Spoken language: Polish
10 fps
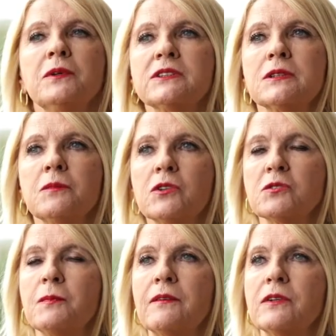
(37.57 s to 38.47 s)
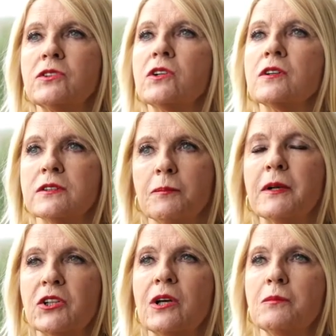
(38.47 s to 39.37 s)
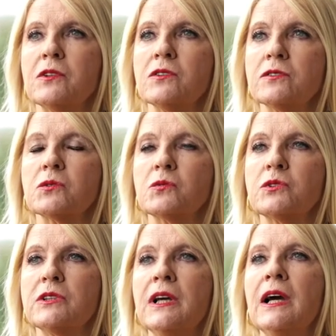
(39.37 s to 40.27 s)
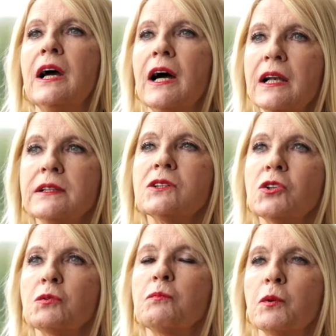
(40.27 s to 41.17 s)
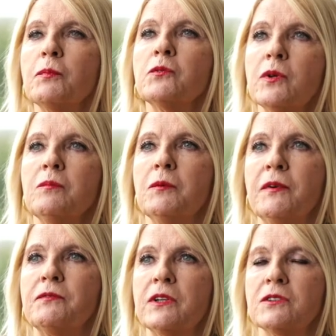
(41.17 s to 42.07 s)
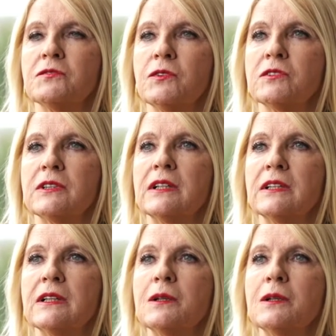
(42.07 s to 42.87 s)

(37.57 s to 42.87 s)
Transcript: Nie chcemy rozmawiać, tylko zapraszamy do dyskusji, ale też proponujemy pewne rozwiązania.